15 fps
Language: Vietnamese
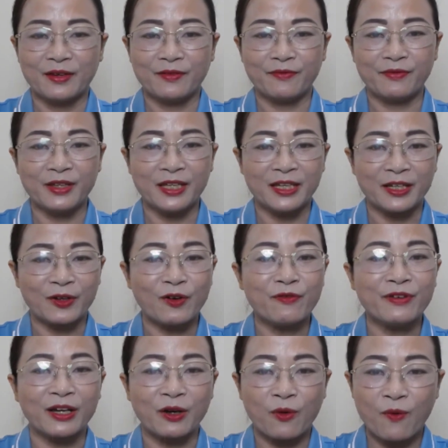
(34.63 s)
Vì có
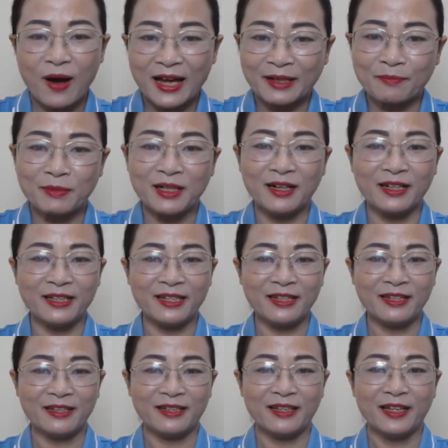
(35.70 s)
việc quan bữa
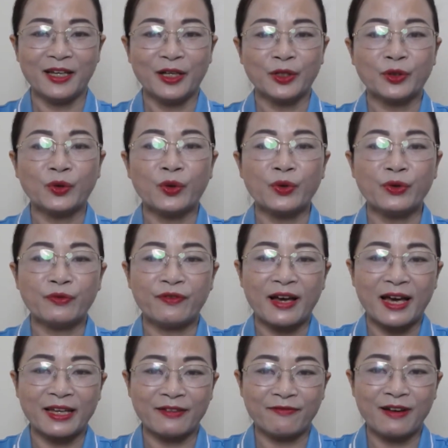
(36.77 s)
ấy Tôi
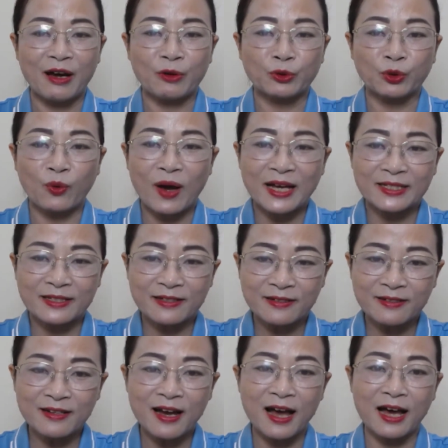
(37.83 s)
phải vào tòa
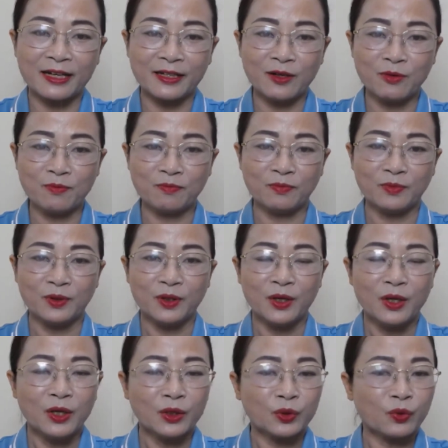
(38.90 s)
sứ Hà Đông.
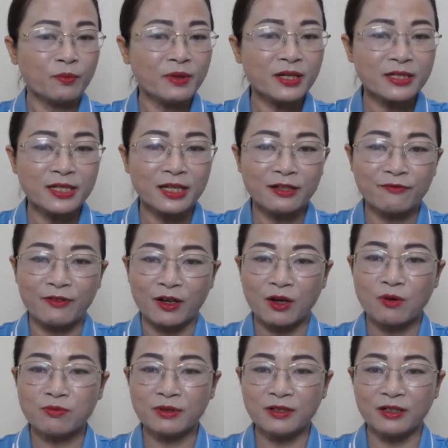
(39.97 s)
Tôi bước chân vào
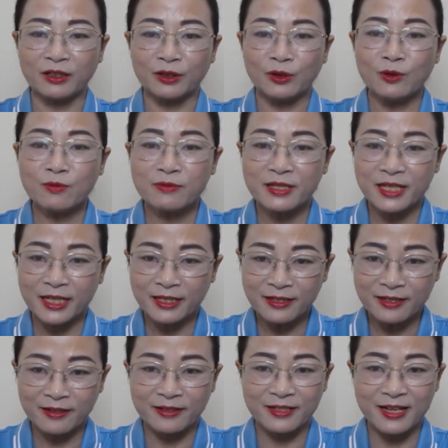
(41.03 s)
công đường lúc 9
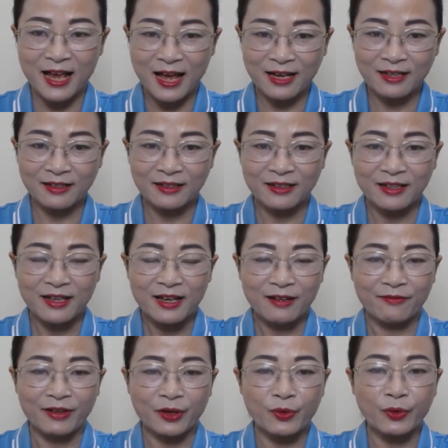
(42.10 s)
giờ sáng,
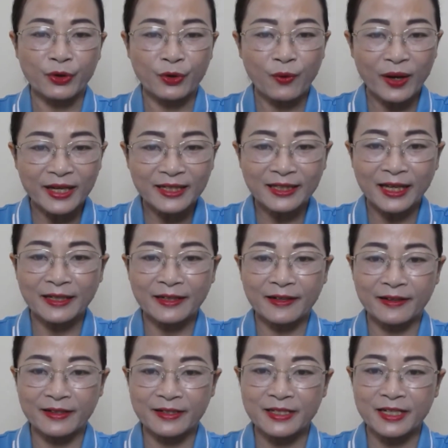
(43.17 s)
phải ngồi khoanh tay
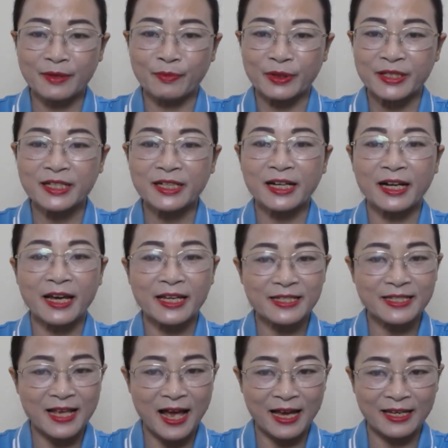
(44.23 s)
đợi trên một chiếc ghế
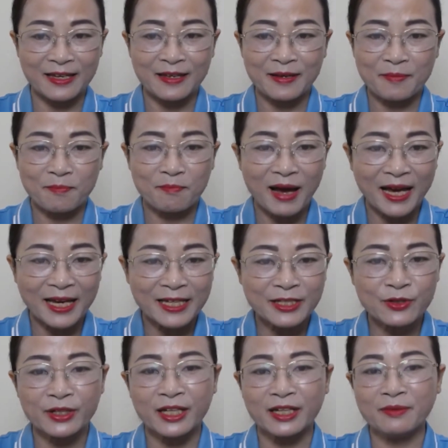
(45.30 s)
dài mãi
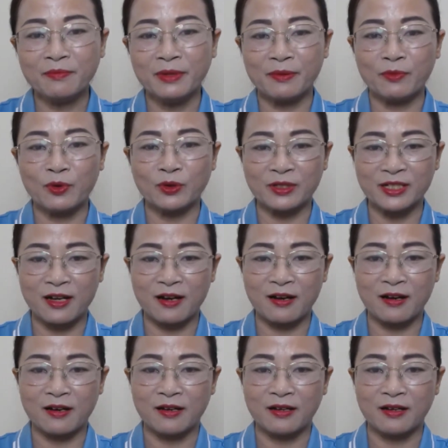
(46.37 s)
cho đến 11 giờ.